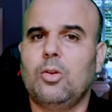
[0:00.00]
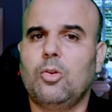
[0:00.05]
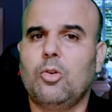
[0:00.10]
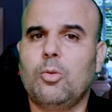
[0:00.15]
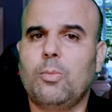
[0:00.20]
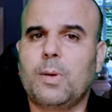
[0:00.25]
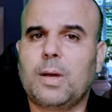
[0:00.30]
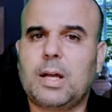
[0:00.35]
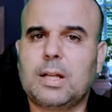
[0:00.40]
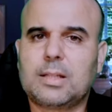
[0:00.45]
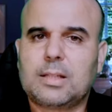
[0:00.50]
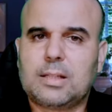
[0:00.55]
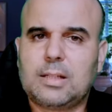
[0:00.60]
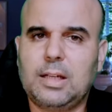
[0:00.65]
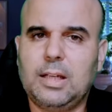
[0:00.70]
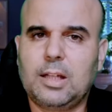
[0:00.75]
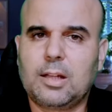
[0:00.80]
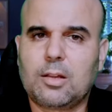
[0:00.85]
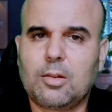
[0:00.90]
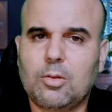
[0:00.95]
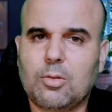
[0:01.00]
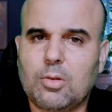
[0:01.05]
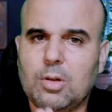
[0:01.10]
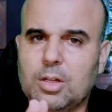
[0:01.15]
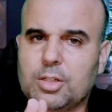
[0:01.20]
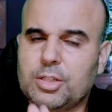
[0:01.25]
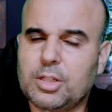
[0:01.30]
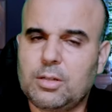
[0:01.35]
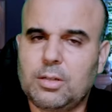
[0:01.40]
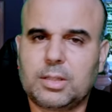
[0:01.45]
وبقى تعيط له
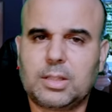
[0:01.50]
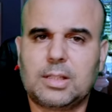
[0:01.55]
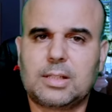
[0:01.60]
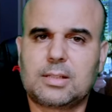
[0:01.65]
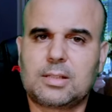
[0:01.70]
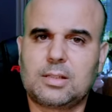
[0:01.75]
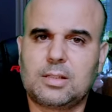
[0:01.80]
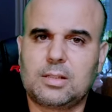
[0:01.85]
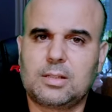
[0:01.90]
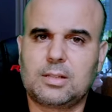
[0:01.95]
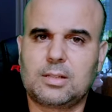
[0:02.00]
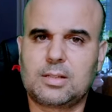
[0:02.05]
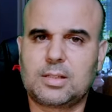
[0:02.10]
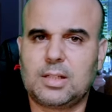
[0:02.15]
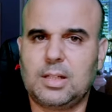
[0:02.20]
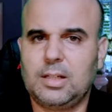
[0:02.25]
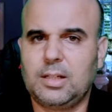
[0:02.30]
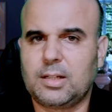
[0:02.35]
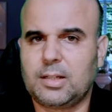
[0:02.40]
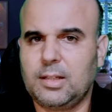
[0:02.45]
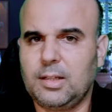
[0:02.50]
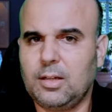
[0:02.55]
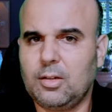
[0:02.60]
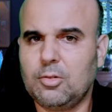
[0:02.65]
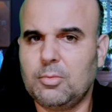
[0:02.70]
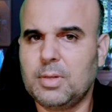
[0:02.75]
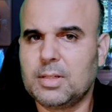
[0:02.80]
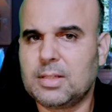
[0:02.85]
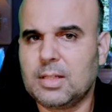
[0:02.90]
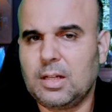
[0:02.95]
كل شهر وعطيه الصالير
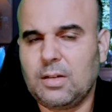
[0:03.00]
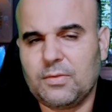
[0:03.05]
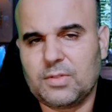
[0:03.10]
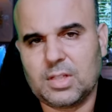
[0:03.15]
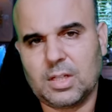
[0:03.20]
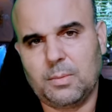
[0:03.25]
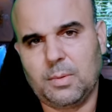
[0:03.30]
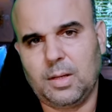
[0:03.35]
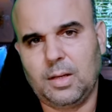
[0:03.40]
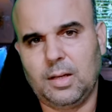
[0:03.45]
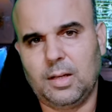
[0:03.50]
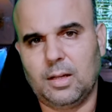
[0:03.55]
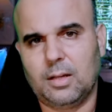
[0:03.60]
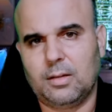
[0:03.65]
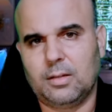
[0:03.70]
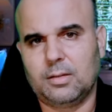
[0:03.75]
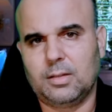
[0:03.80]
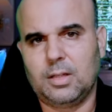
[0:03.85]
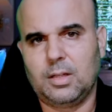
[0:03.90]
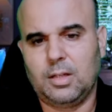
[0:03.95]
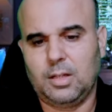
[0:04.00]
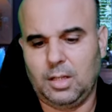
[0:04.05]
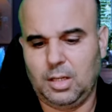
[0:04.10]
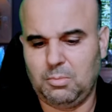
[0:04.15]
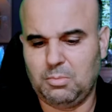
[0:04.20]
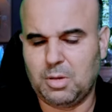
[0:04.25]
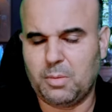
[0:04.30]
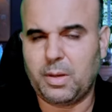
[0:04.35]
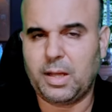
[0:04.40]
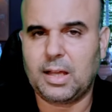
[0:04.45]
ديالو مثلا في سبيل الله
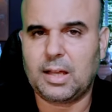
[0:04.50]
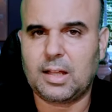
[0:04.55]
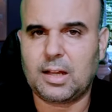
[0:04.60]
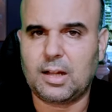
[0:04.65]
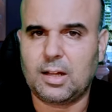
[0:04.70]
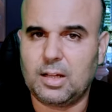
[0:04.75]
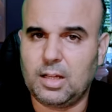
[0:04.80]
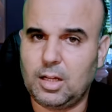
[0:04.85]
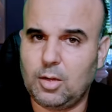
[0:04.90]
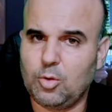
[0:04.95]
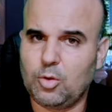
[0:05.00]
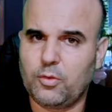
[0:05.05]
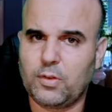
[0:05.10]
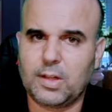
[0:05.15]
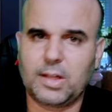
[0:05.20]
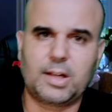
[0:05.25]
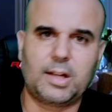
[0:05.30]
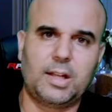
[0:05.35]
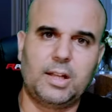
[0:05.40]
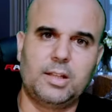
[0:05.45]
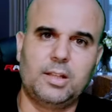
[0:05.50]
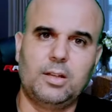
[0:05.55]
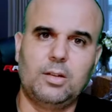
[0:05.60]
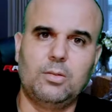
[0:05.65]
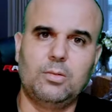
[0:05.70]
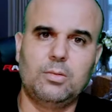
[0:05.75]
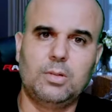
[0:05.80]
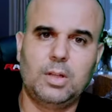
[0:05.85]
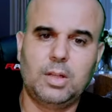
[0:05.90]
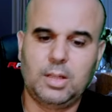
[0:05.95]
اما بغى يقرا عاونو في القرايه
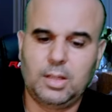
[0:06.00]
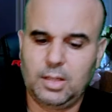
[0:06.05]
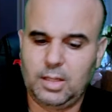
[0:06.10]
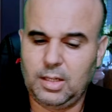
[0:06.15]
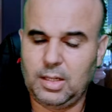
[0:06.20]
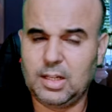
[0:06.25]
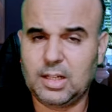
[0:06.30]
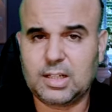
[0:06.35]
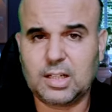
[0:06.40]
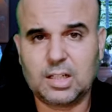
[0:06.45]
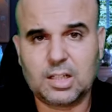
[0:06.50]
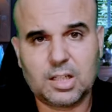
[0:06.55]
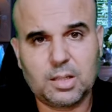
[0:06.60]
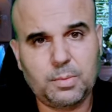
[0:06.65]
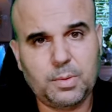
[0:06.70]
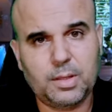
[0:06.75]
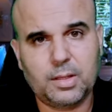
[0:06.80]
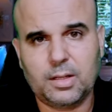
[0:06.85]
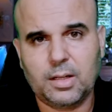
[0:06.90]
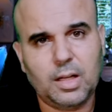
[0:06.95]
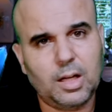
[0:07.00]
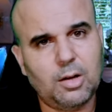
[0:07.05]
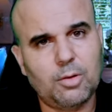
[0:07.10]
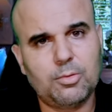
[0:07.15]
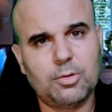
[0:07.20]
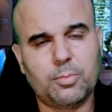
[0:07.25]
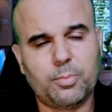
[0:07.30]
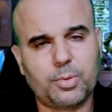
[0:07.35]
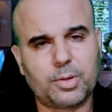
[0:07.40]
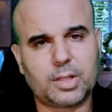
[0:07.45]
ديالو الا كان كبير
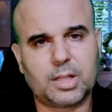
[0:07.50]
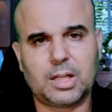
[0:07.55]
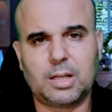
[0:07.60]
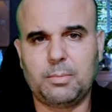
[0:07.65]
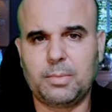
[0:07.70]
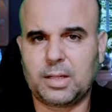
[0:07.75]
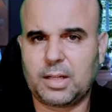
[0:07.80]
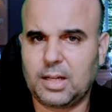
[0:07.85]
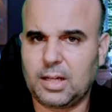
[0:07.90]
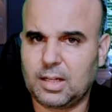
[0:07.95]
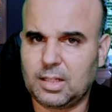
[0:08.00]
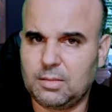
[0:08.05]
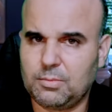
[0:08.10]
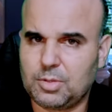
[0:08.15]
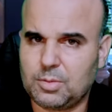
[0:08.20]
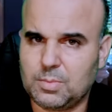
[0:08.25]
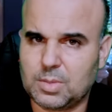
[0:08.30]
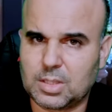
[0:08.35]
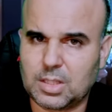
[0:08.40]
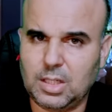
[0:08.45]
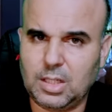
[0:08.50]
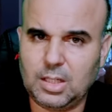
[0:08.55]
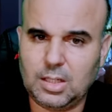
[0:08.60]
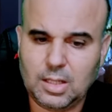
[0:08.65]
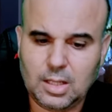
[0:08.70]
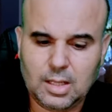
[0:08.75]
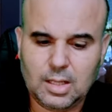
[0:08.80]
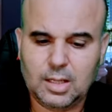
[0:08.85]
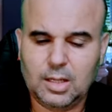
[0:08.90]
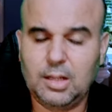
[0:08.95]
عاونو بركي راه ما كيخدمش
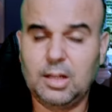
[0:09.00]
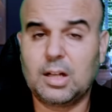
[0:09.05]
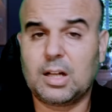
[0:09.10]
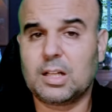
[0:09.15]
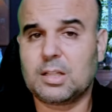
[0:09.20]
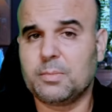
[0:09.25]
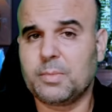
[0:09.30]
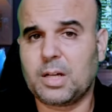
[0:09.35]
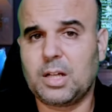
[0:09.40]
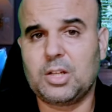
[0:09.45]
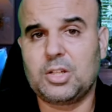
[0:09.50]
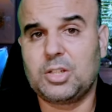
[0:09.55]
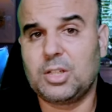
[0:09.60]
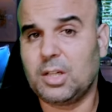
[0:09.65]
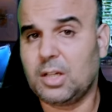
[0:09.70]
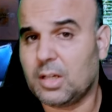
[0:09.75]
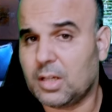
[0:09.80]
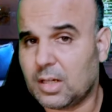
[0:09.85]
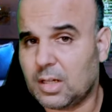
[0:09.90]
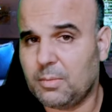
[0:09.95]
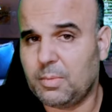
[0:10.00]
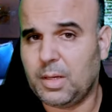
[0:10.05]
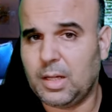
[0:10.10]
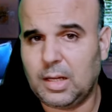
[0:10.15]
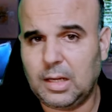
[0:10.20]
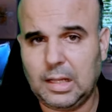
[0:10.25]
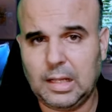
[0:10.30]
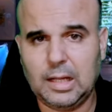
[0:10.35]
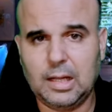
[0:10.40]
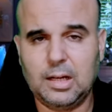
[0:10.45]
مسكين الا كانت مراه جاله راه
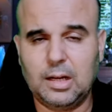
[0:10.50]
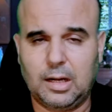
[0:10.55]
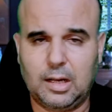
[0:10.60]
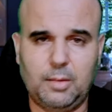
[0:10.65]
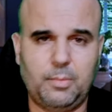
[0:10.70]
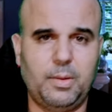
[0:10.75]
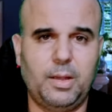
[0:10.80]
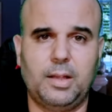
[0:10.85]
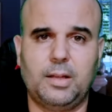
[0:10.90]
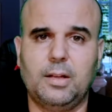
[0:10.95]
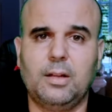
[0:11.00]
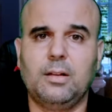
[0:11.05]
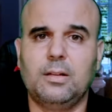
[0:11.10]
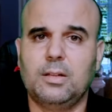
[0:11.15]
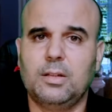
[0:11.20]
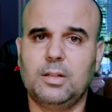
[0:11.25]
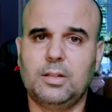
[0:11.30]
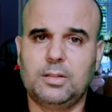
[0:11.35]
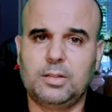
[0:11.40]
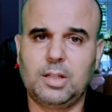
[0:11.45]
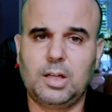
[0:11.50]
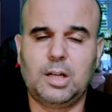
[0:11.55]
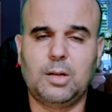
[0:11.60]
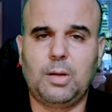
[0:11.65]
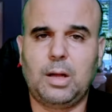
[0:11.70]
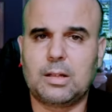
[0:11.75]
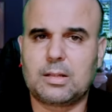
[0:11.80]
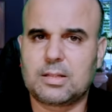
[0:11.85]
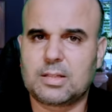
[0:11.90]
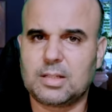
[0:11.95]
باين الحاله راه باينه دير له
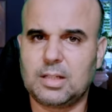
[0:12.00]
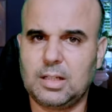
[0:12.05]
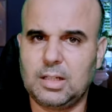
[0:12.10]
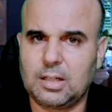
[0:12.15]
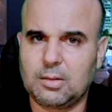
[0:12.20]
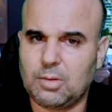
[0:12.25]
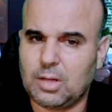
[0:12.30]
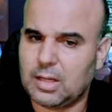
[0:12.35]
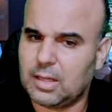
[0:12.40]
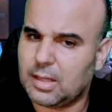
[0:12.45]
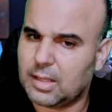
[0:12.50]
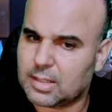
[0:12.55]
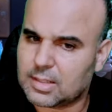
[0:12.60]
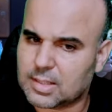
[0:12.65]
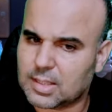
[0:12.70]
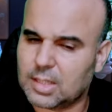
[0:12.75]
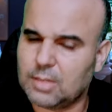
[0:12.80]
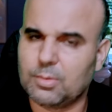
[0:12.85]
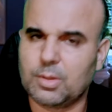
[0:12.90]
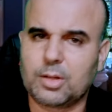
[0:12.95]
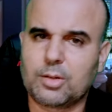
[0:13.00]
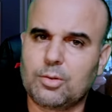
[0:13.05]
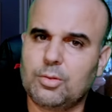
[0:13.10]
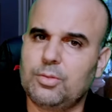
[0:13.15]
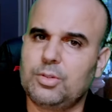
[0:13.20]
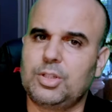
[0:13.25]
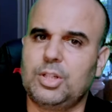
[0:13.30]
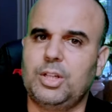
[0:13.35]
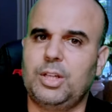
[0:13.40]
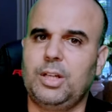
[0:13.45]
واحد الصالير واخا غير صغير
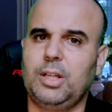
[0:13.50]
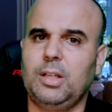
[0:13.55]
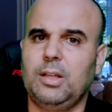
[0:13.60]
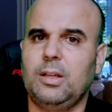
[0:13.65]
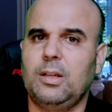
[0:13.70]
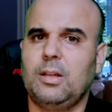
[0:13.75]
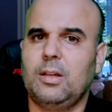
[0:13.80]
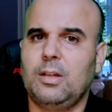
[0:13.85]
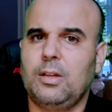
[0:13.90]
يكون شهري